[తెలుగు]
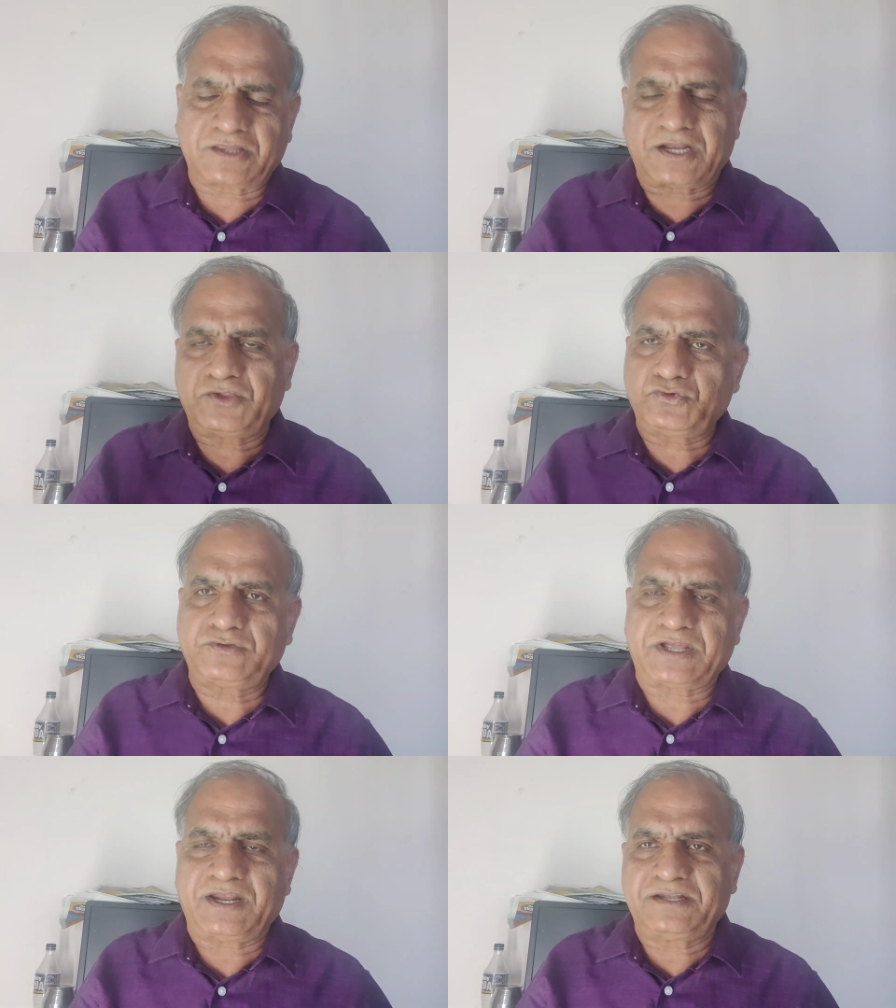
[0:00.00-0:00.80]
తరచూ
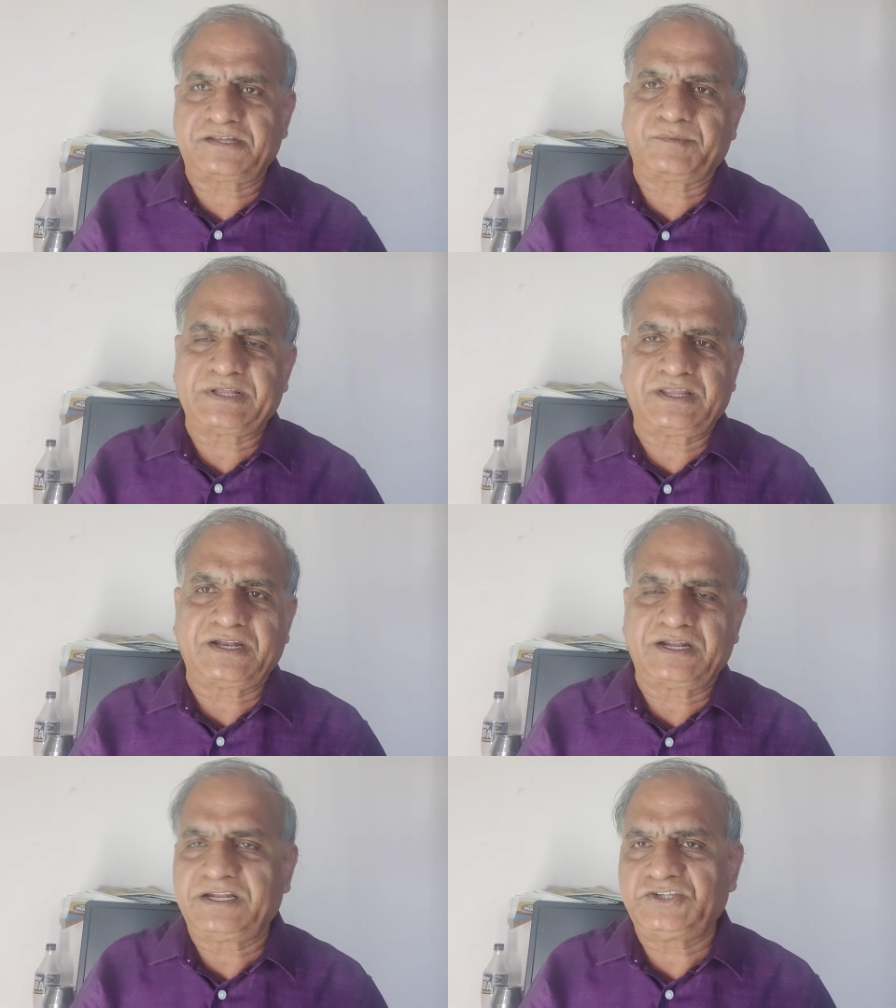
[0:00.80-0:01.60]
సరైన
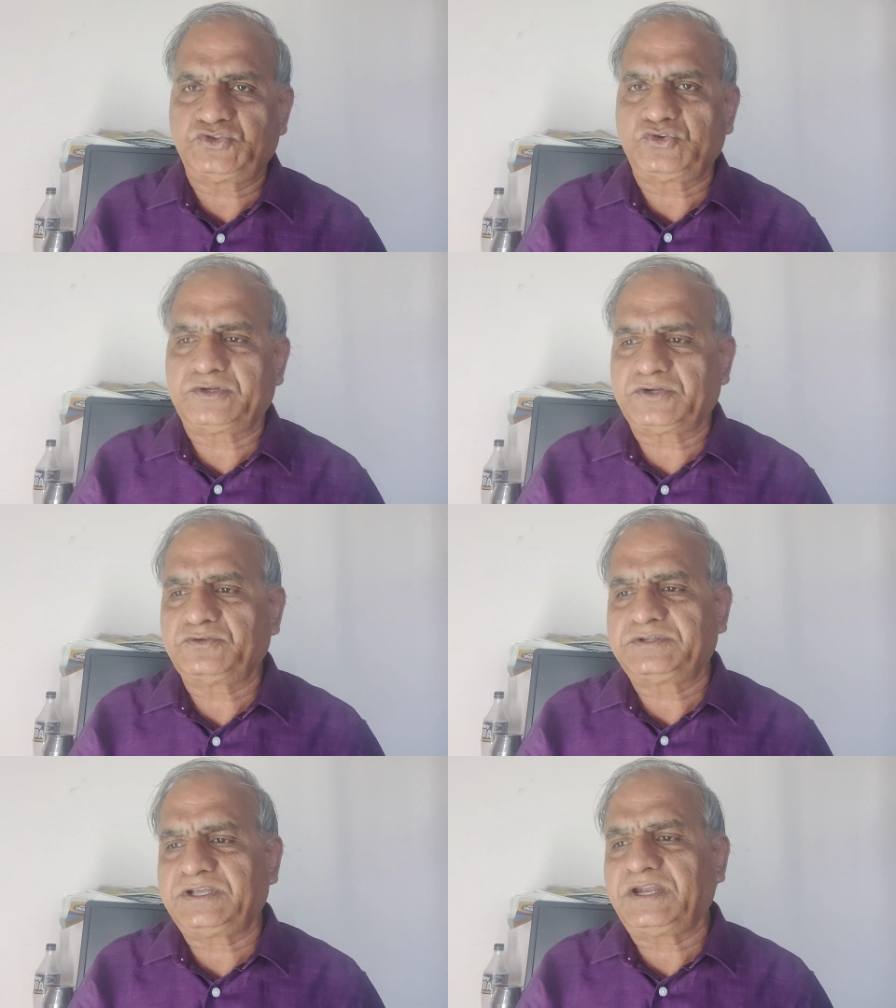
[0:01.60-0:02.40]
సమాధానాలు
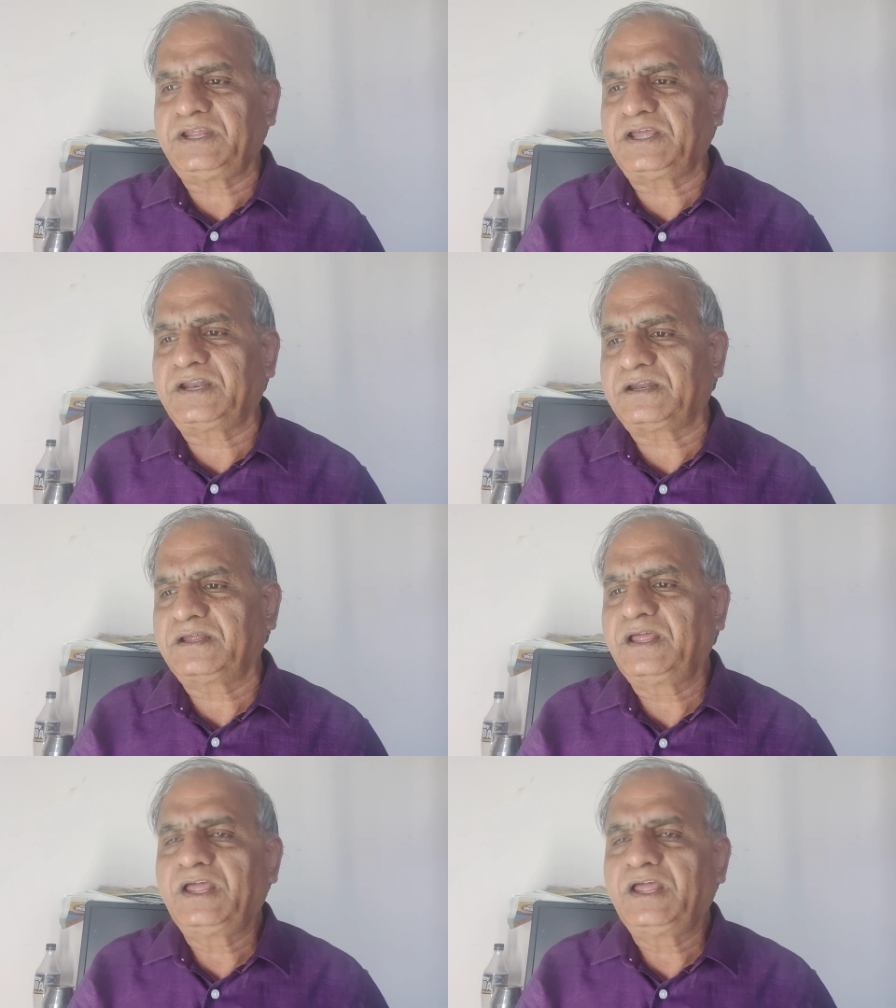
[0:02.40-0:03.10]
ఇస్తుంటారు సీనియర్